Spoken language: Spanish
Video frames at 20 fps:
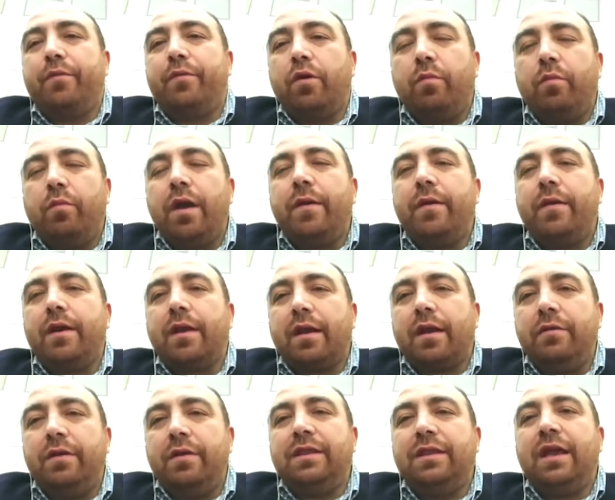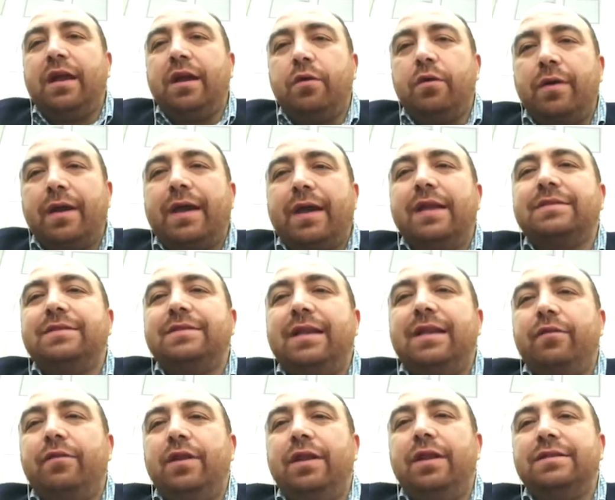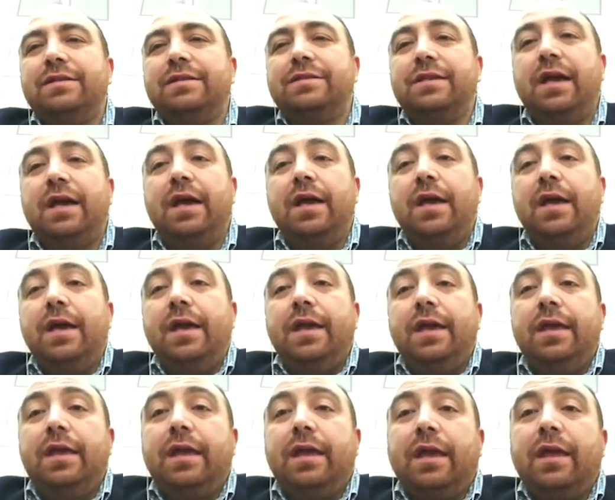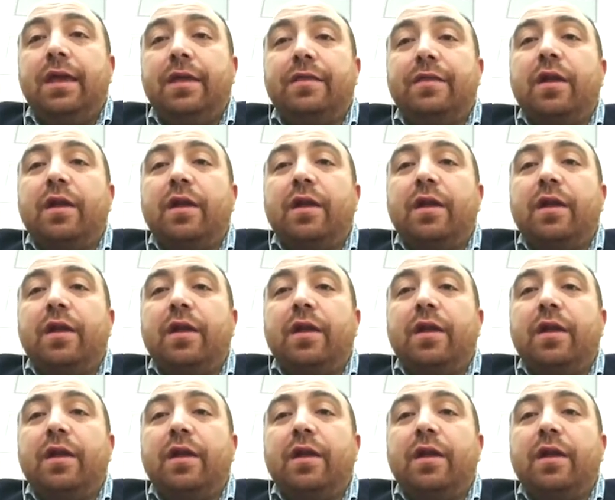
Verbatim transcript: promueven, reivindican o ejercen la violencia y que de